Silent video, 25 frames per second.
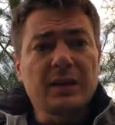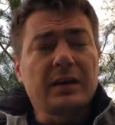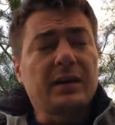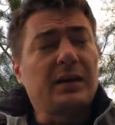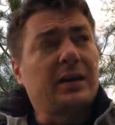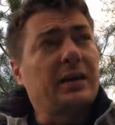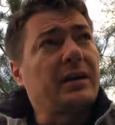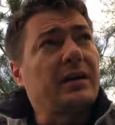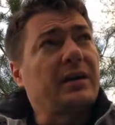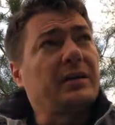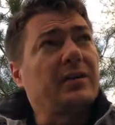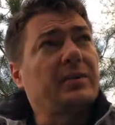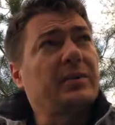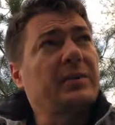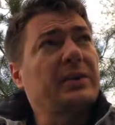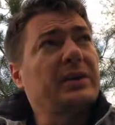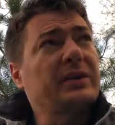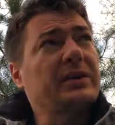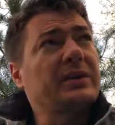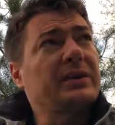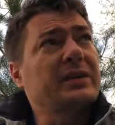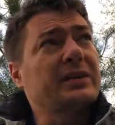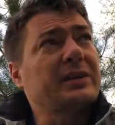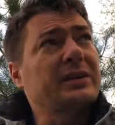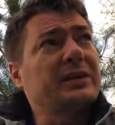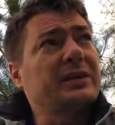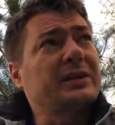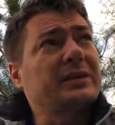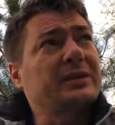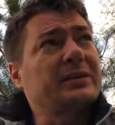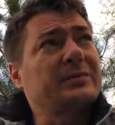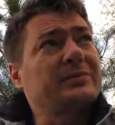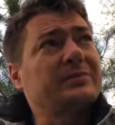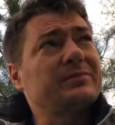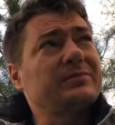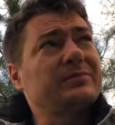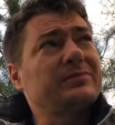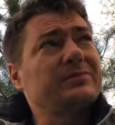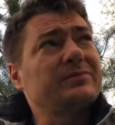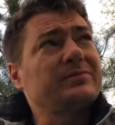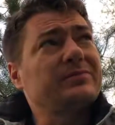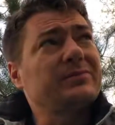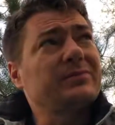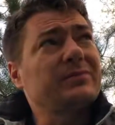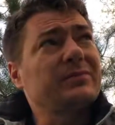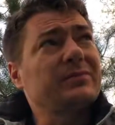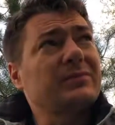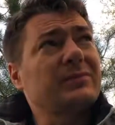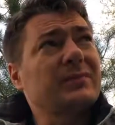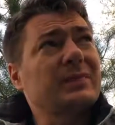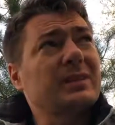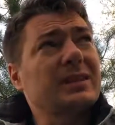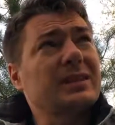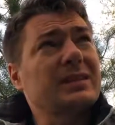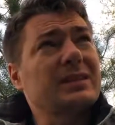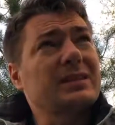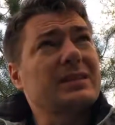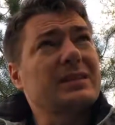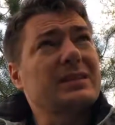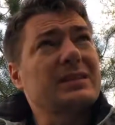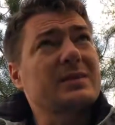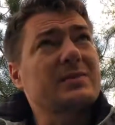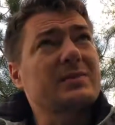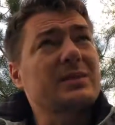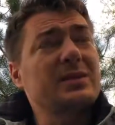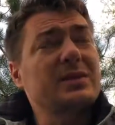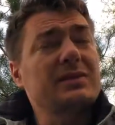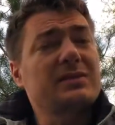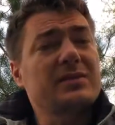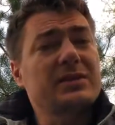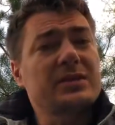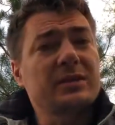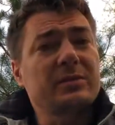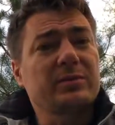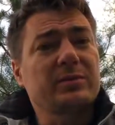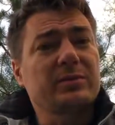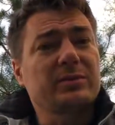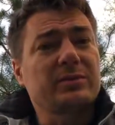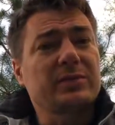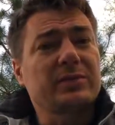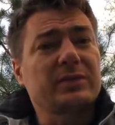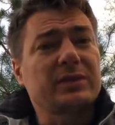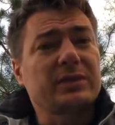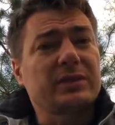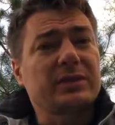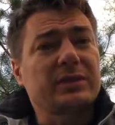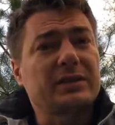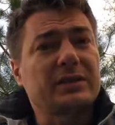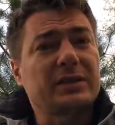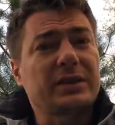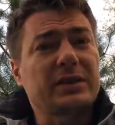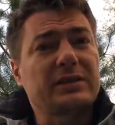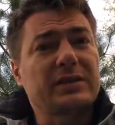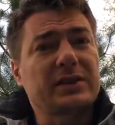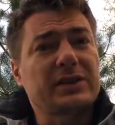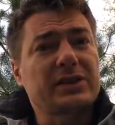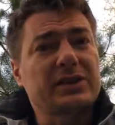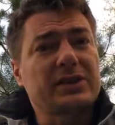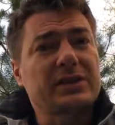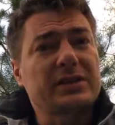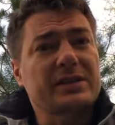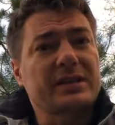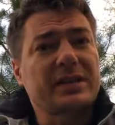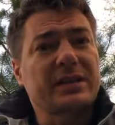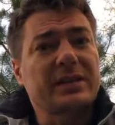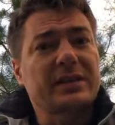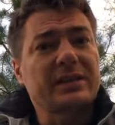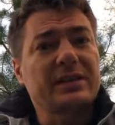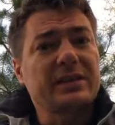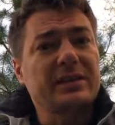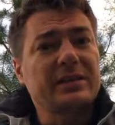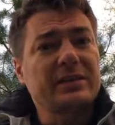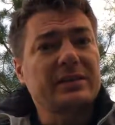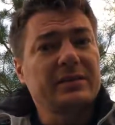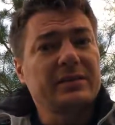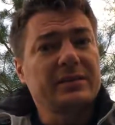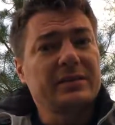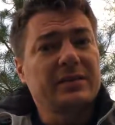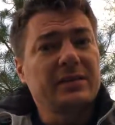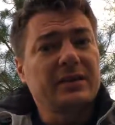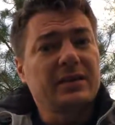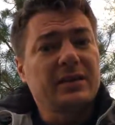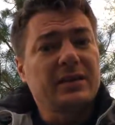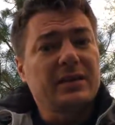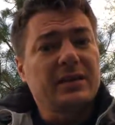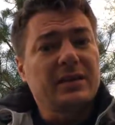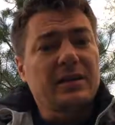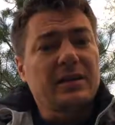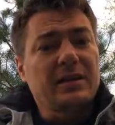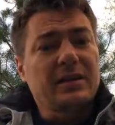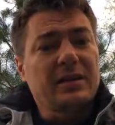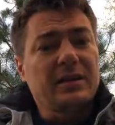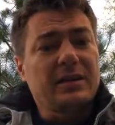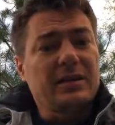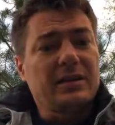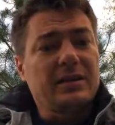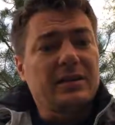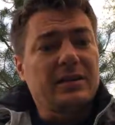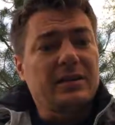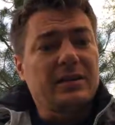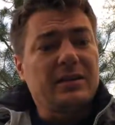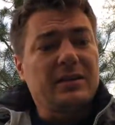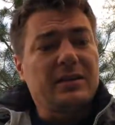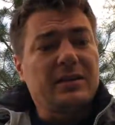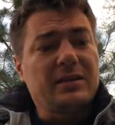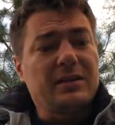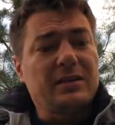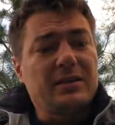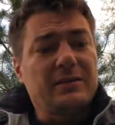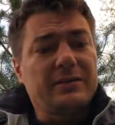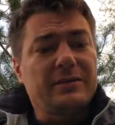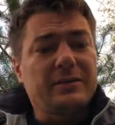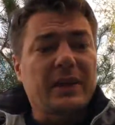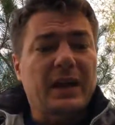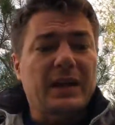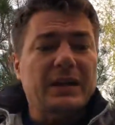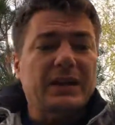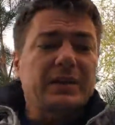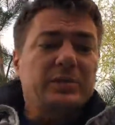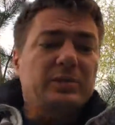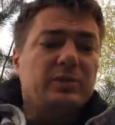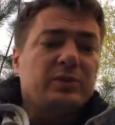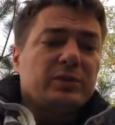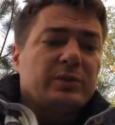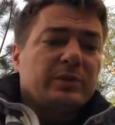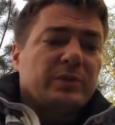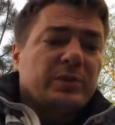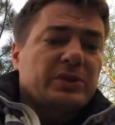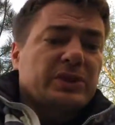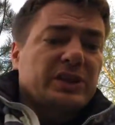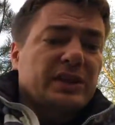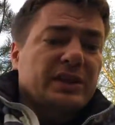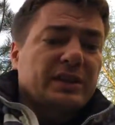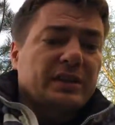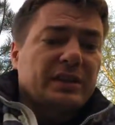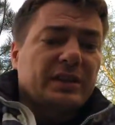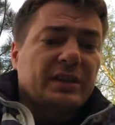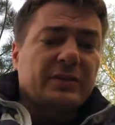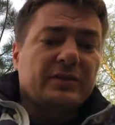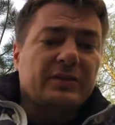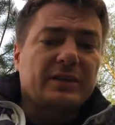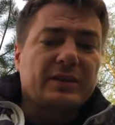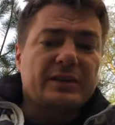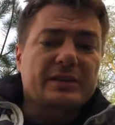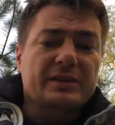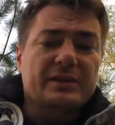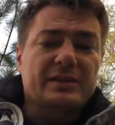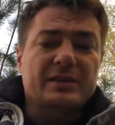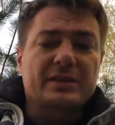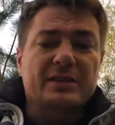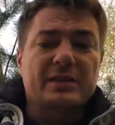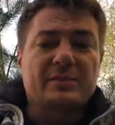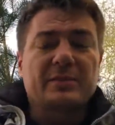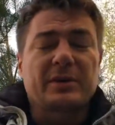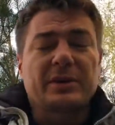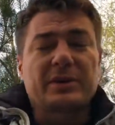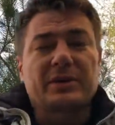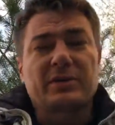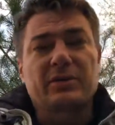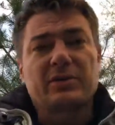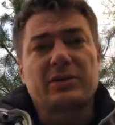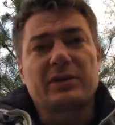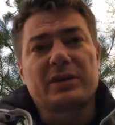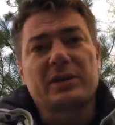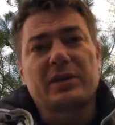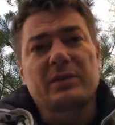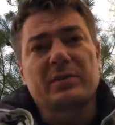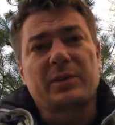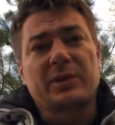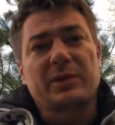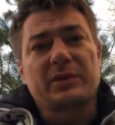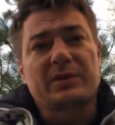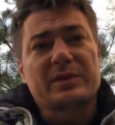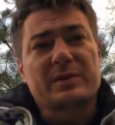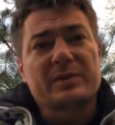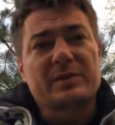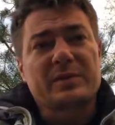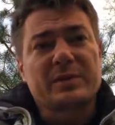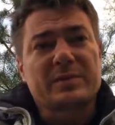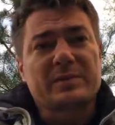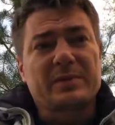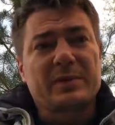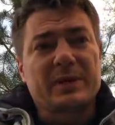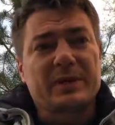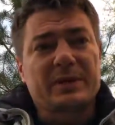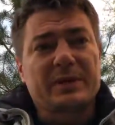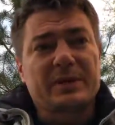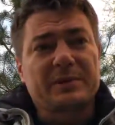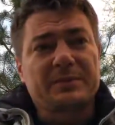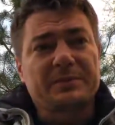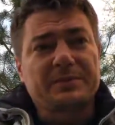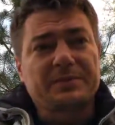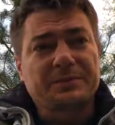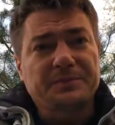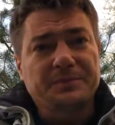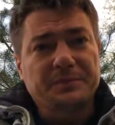а, во-первых, а, СМИ все будут а, на вашей стороне, и они будут печатать о вас и снимать ролики про вас бесплатно.